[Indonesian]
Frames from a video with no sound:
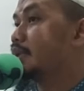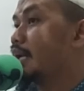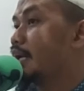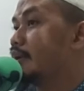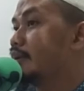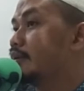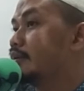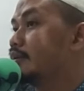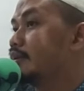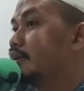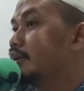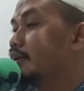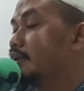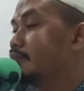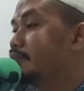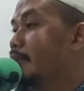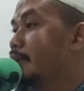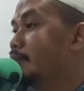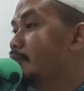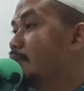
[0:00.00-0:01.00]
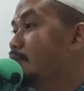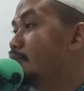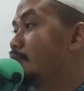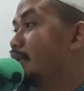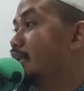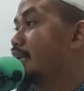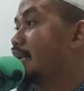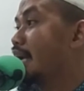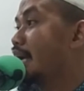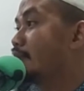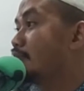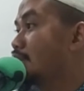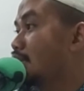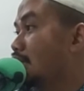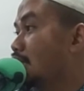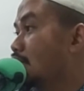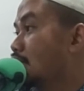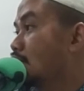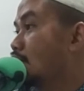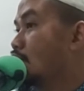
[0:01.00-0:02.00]
dan e, pemimpin
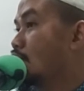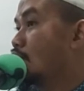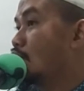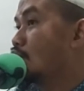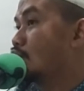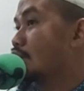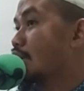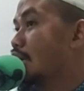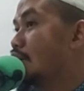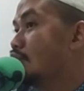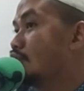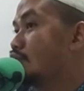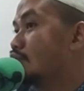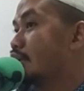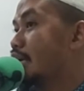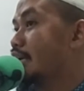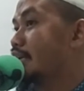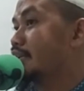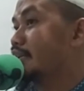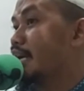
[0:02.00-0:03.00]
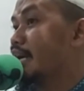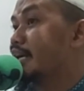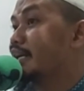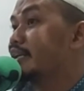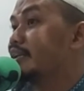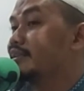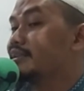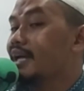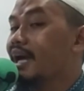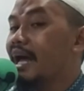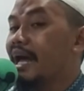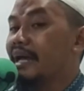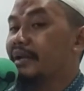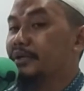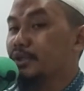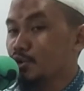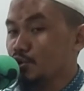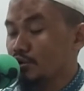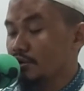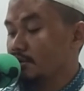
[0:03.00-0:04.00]
kami orang-orang yang kita
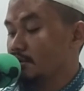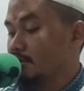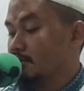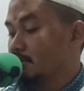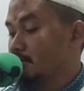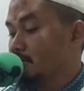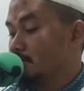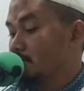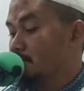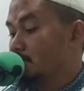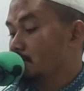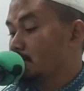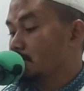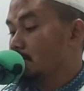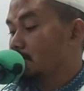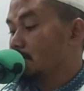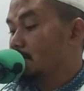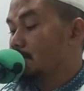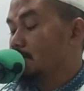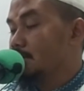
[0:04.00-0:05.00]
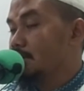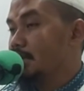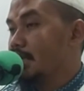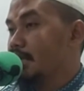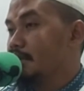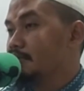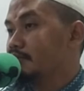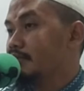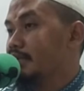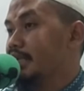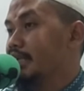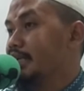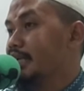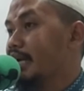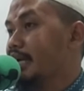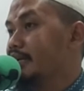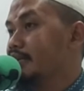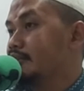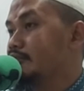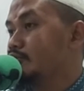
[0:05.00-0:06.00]
anut yang
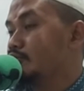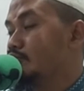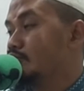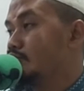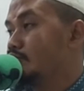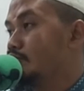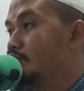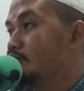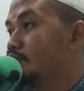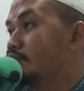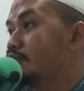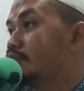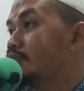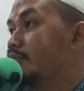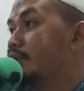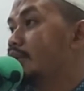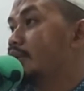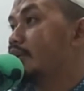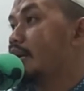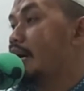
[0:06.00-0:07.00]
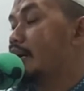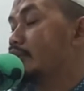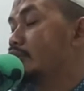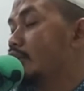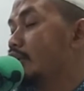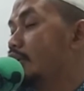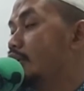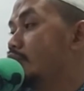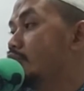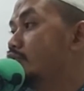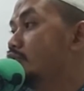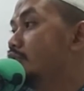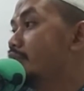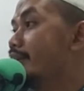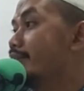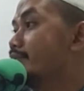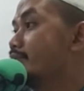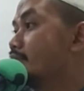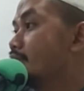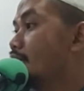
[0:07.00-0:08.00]
mereka itu e, eh, adallu
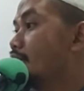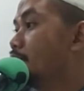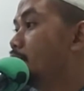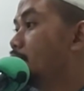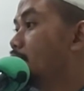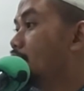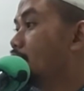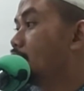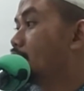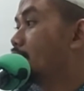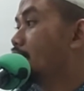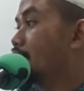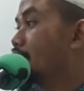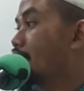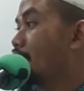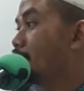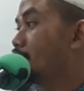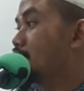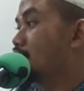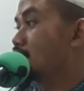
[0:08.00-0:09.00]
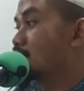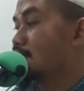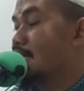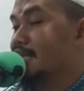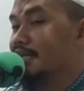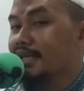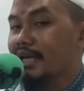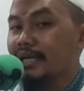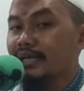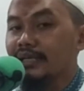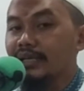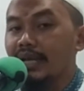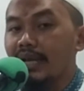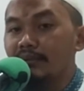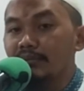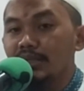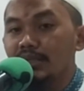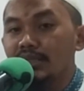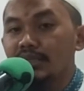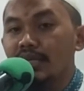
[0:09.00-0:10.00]
nasabil mereka menyesatkan
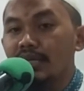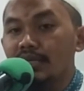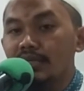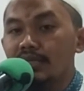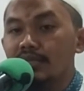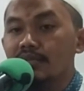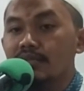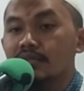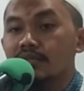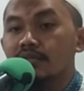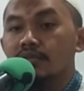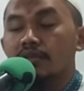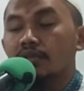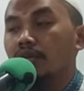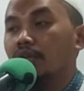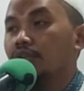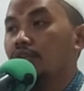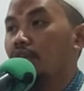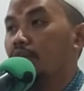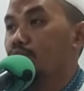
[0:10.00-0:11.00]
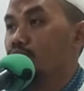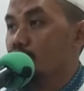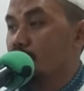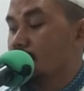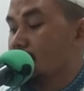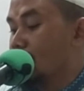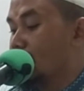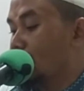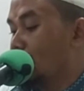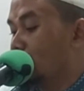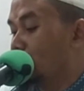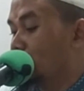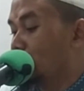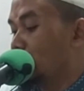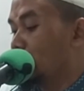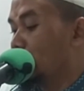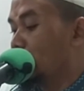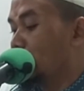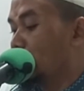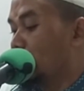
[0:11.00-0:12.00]
kami dari siratal
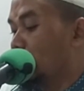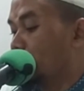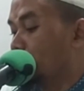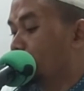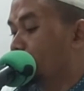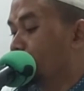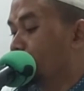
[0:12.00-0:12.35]
mustaqim ini